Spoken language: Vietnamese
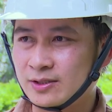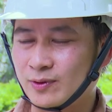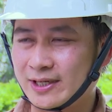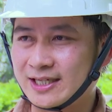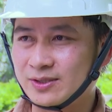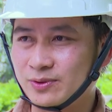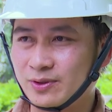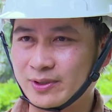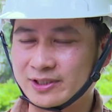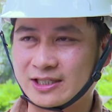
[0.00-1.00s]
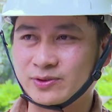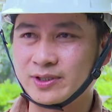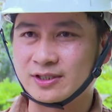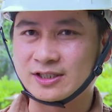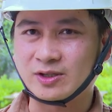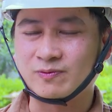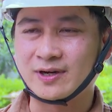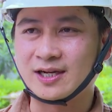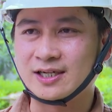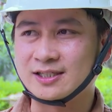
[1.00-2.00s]
Ngoài ra chúng tôi còn sản xuất được những dòng
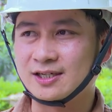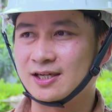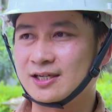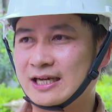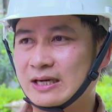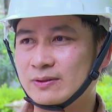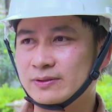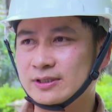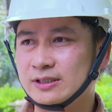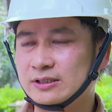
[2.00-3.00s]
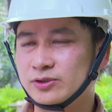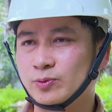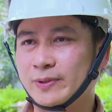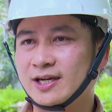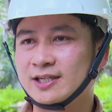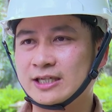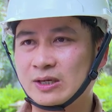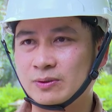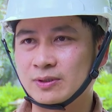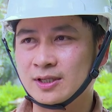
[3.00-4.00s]
phân lân chất lượng cao như super lân
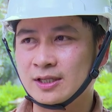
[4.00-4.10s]
dầu